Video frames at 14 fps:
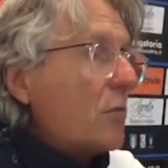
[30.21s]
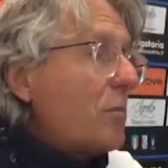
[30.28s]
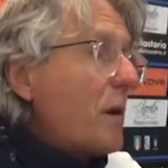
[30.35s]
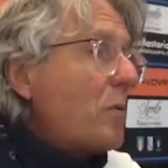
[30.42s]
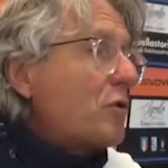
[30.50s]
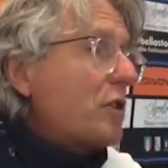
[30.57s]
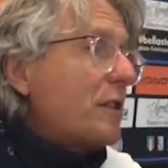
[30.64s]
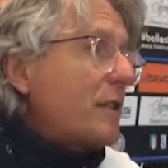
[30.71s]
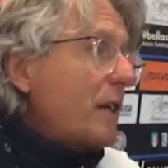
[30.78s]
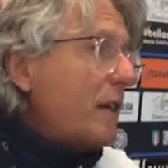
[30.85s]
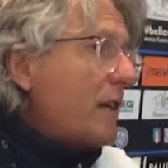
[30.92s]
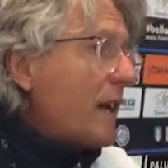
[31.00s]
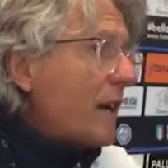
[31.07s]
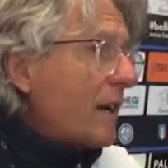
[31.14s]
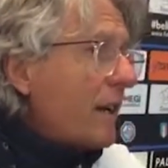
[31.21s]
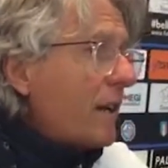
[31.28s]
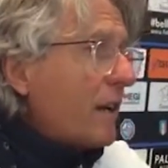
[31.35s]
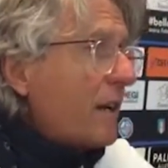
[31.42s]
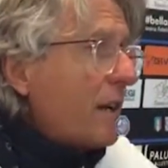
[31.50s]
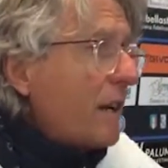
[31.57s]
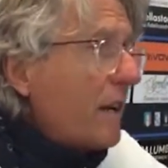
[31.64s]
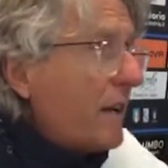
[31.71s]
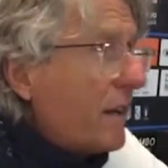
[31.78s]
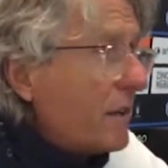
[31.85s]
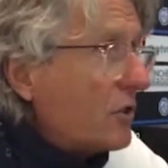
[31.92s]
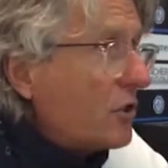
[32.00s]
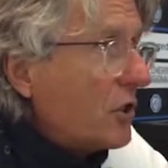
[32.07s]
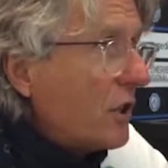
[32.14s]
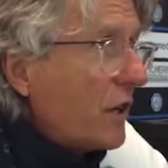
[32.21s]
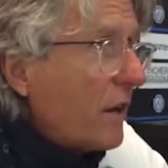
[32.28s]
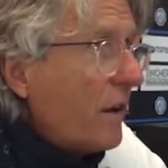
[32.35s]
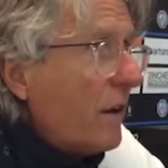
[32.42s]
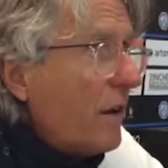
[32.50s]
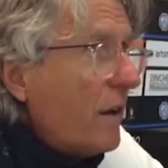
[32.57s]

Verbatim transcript: dobbiamo centellinare le, le energie